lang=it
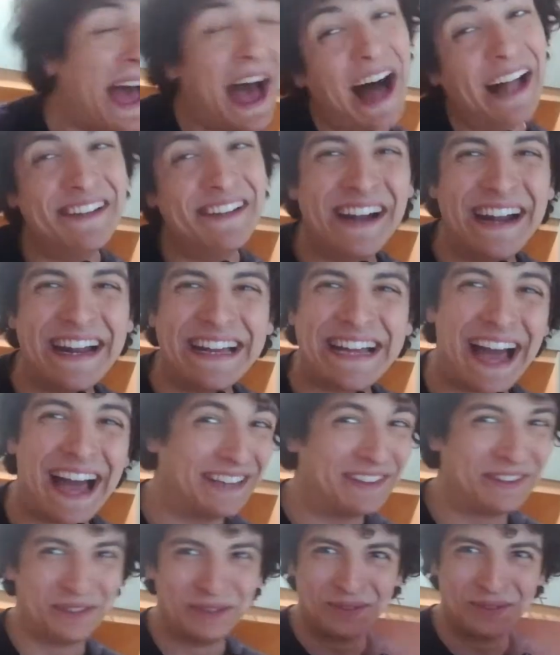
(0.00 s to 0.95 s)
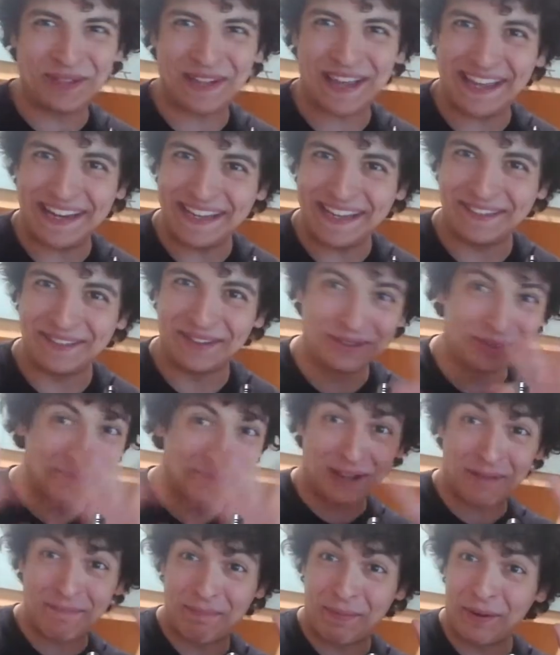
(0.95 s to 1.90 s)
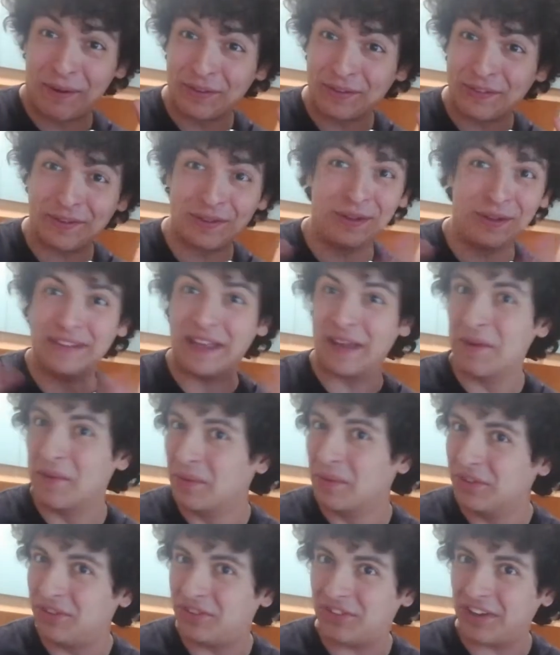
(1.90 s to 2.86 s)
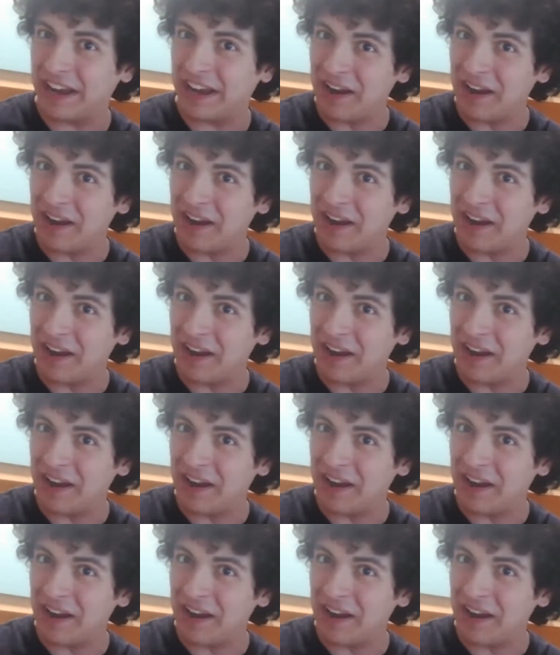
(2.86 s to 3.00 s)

Allora, raga, tutto chiarito, tutto a posto, denunce,